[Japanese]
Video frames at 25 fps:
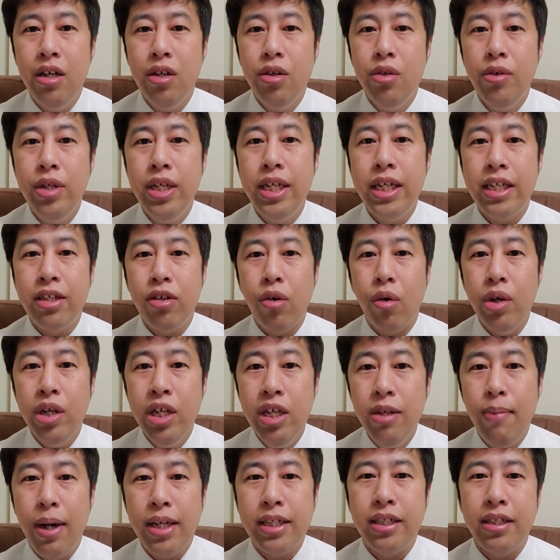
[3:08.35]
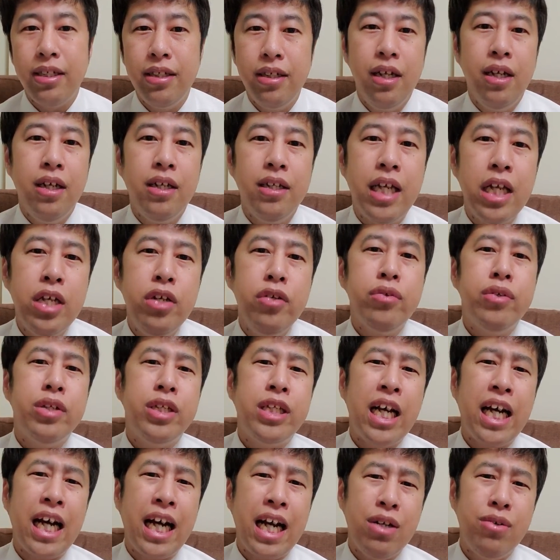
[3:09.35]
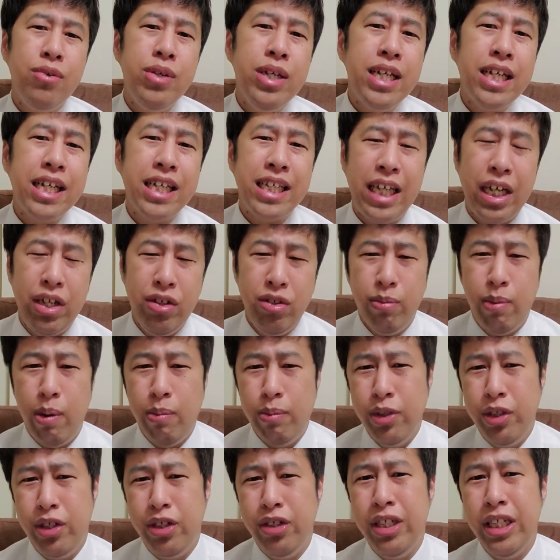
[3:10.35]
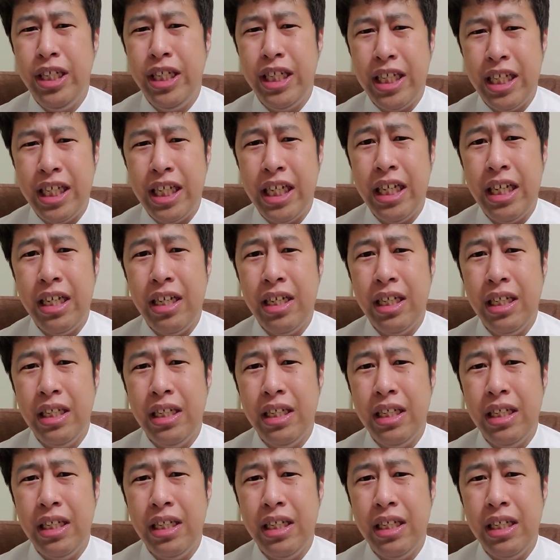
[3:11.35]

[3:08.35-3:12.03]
雰囲気と言いますって言ってから雰囲気っていうのもむずいし、